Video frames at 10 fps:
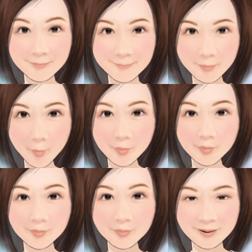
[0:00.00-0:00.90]
但副
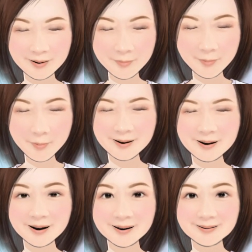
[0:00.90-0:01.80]
作用也会随
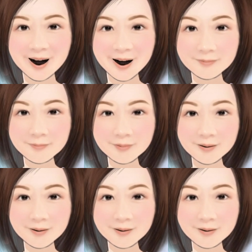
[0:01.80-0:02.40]
之增加，